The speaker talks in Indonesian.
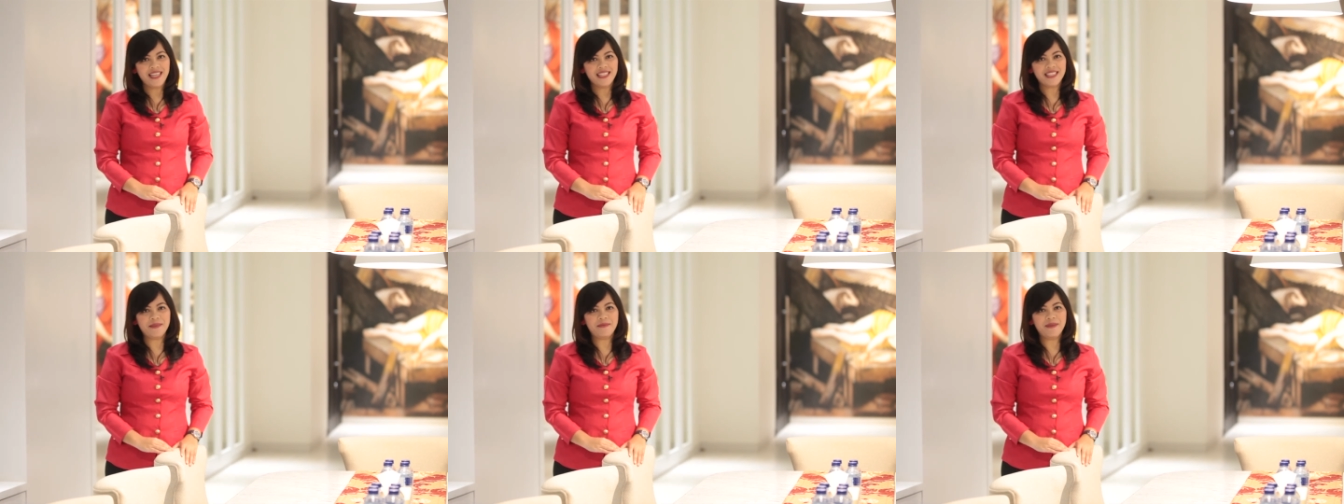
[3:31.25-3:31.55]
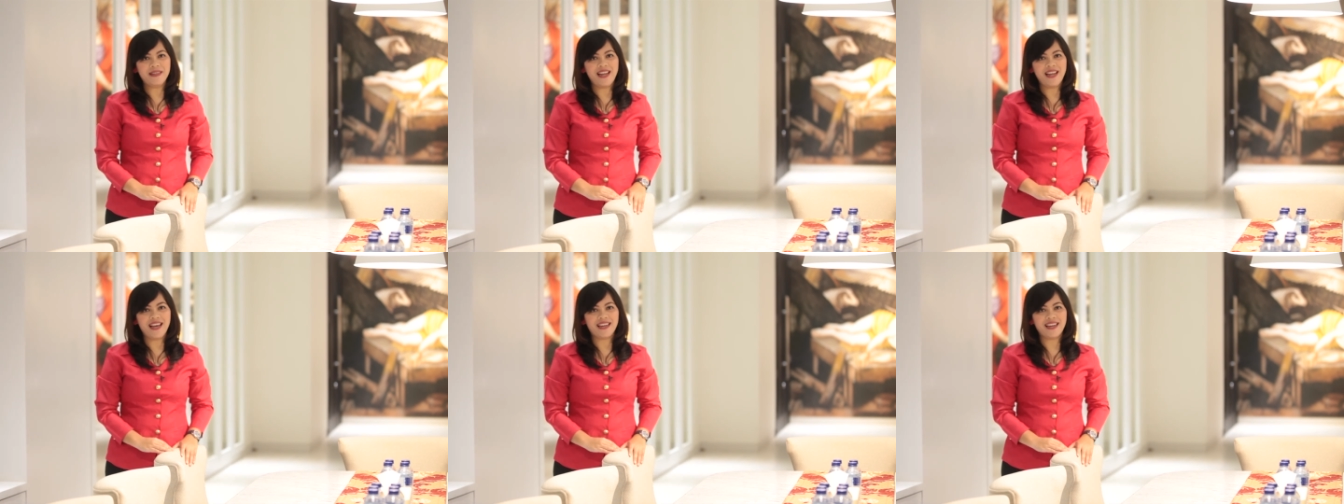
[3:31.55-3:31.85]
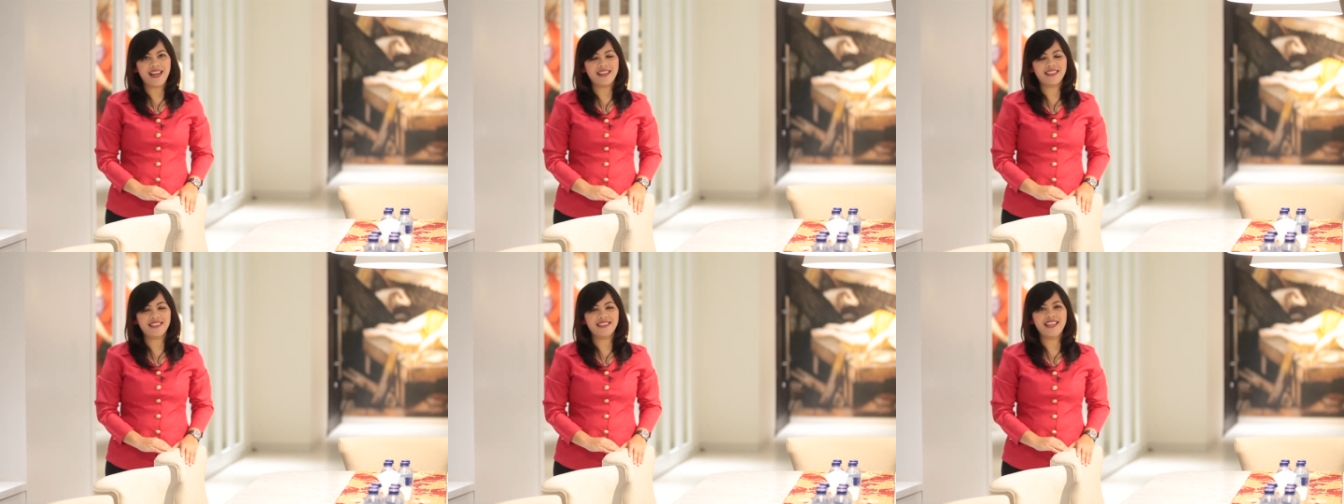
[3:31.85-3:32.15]

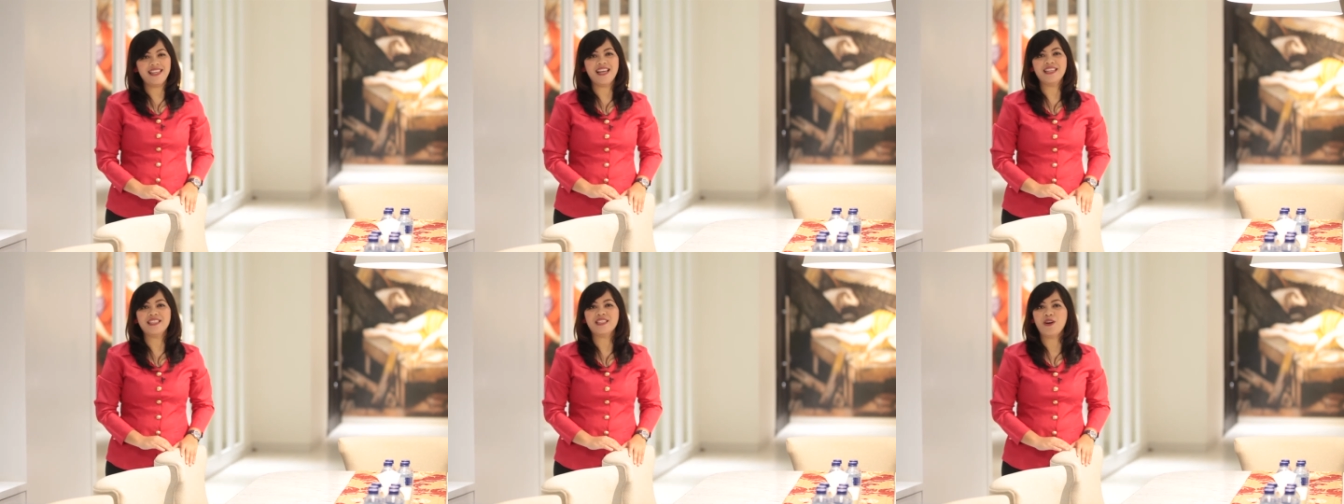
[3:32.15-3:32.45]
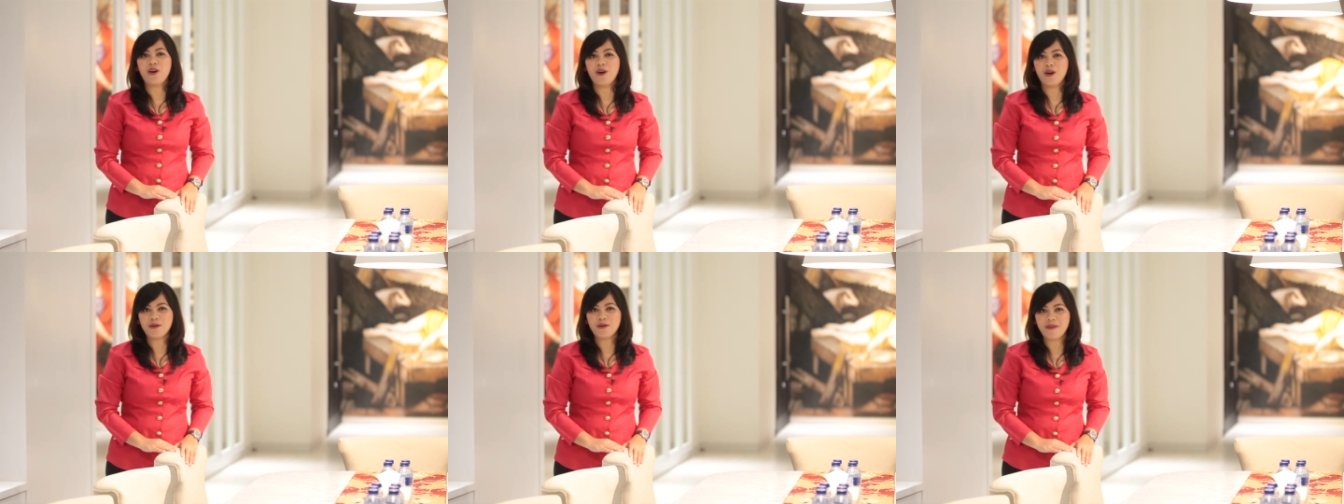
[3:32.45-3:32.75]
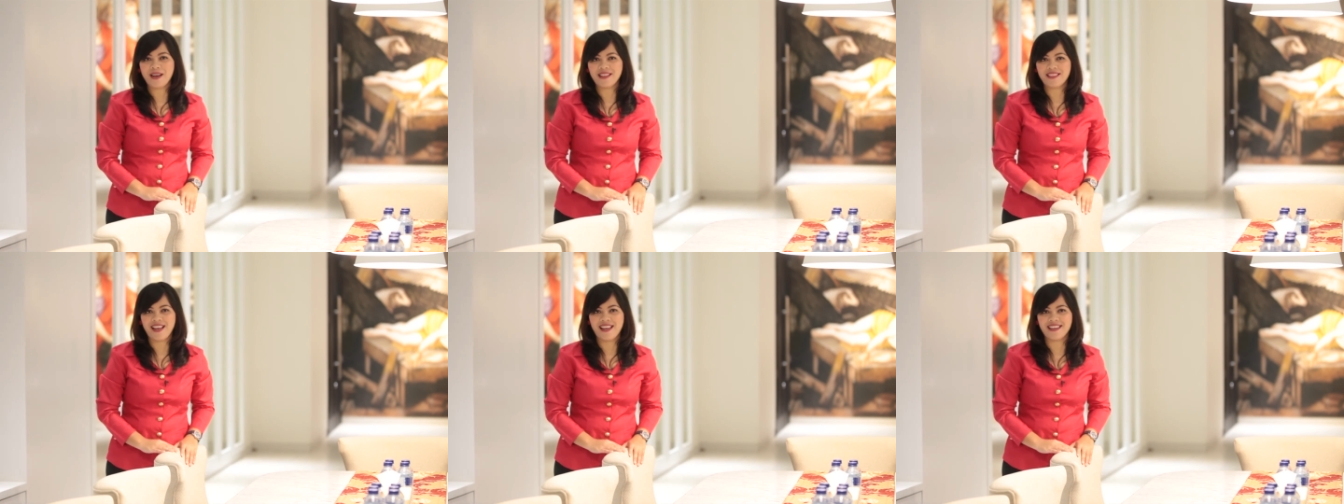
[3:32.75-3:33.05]
kebenaran, dan
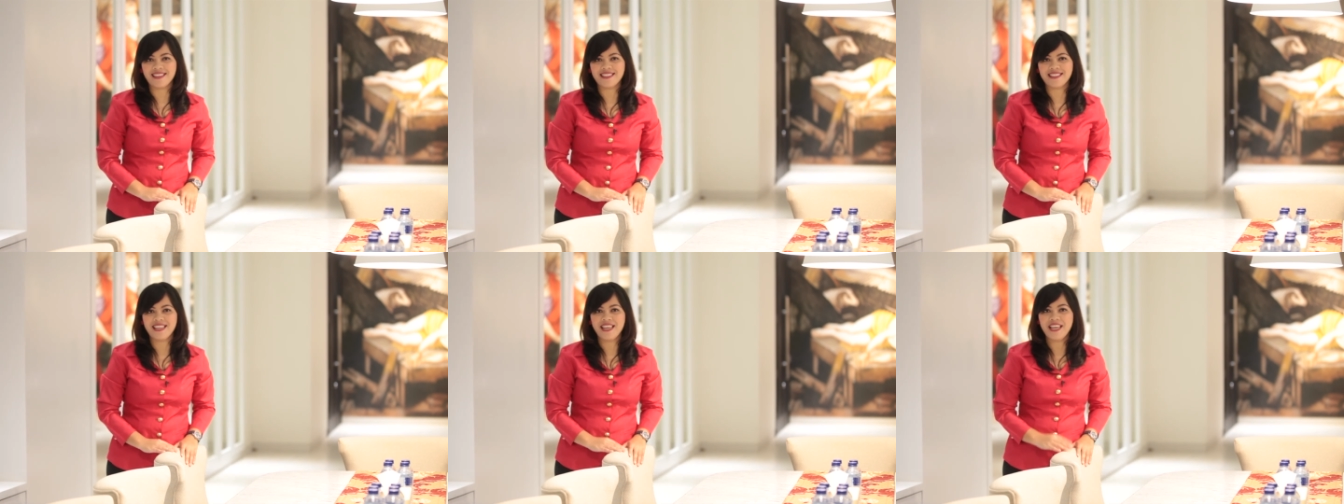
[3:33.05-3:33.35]
kehormatan.